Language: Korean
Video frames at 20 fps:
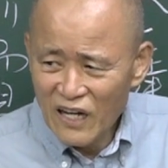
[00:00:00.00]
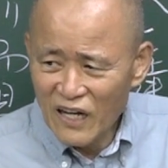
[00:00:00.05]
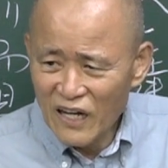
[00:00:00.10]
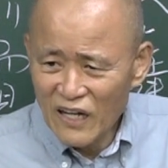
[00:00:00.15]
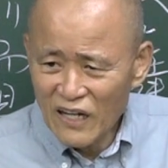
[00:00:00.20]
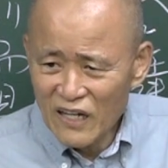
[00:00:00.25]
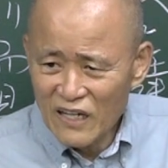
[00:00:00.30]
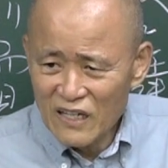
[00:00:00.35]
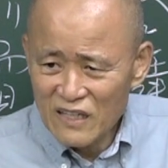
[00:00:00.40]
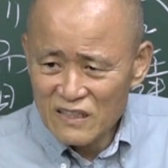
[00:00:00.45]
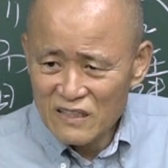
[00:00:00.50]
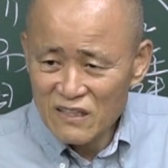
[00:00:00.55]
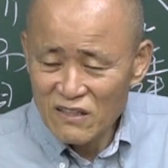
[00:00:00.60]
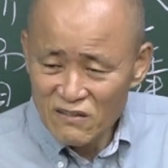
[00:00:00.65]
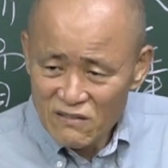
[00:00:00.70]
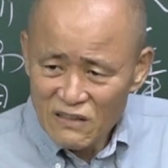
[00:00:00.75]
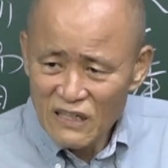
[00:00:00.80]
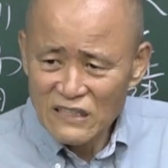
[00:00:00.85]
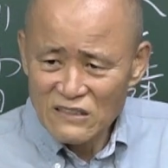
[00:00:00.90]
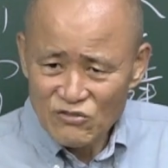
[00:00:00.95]
어?
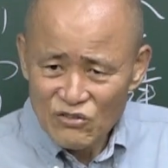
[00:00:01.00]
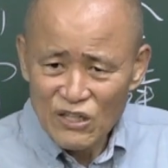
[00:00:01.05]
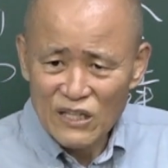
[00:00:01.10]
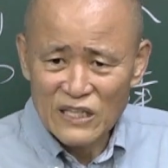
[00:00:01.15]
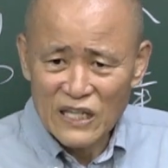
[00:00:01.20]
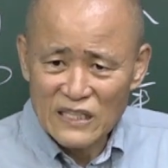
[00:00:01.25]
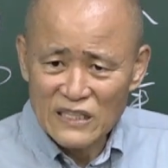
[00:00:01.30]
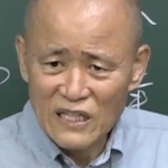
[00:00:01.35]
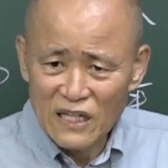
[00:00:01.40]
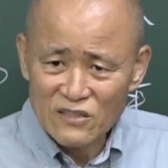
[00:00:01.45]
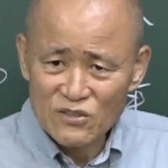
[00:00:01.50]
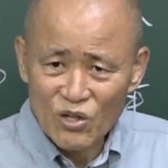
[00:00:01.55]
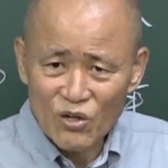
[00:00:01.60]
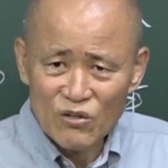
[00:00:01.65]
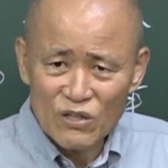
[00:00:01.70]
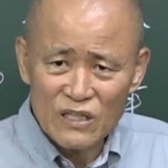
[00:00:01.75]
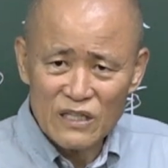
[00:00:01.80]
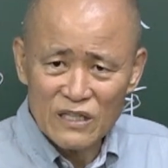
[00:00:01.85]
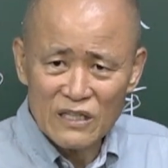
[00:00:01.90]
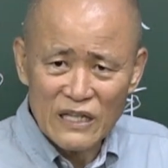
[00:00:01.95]
드러낼 수가 있겠냐?
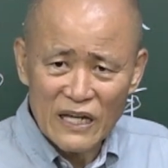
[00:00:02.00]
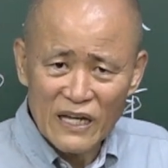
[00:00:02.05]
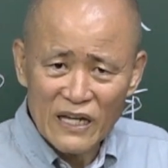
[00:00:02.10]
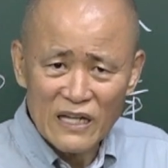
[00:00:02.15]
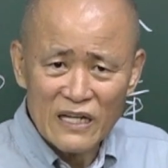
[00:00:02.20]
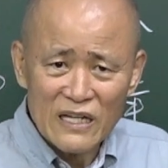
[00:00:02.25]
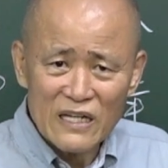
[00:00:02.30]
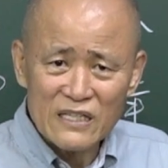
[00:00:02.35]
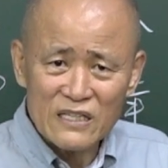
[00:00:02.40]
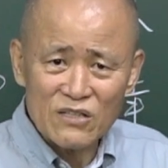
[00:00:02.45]
성인의